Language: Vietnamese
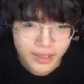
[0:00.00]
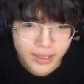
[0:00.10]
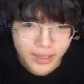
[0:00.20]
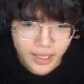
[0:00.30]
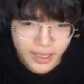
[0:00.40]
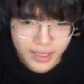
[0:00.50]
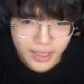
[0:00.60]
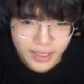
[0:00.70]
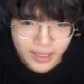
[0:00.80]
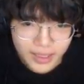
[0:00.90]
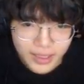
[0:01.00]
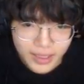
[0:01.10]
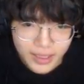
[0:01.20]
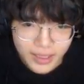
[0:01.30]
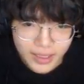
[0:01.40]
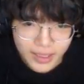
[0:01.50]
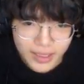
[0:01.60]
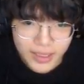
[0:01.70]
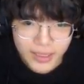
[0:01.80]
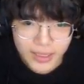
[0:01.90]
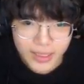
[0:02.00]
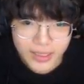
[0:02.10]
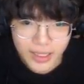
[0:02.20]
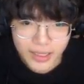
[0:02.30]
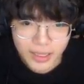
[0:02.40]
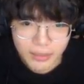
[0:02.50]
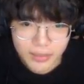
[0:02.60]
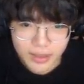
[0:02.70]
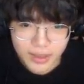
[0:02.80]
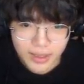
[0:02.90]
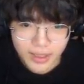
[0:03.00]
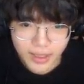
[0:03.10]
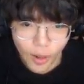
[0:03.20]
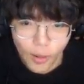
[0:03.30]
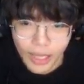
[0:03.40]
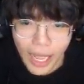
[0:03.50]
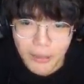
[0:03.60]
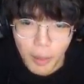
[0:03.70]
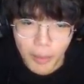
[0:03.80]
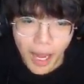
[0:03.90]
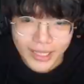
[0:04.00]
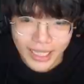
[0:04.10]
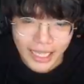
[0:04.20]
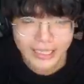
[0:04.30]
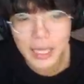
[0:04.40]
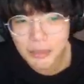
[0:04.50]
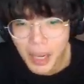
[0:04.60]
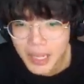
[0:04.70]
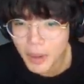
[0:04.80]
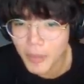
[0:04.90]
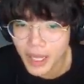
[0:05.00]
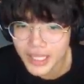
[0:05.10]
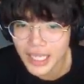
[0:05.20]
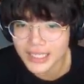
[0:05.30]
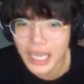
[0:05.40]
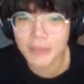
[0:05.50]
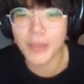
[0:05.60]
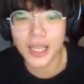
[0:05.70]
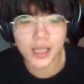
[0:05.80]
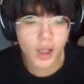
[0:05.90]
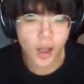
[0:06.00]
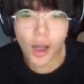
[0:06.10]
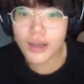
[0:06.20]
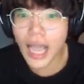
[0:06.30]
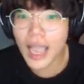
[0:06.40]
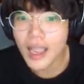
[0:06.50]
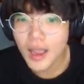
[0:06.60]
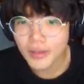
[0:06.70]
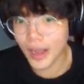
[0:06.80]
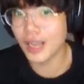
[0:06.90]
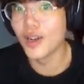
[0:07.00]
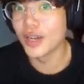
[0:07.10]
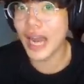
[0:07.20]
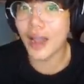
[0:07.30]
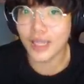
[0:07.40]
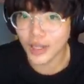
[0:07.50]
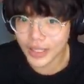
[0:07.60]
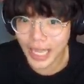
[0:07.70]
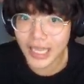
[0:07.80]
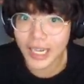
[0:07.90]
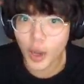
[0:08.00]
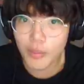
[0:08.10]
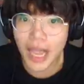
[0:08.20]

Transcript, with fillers: vô cực của anh á Không cần sẽ sợ Sammy nhất Ok, một bên thì là Simmy, một bên thì là Sammy Ok, và người nào là người trả lời đúng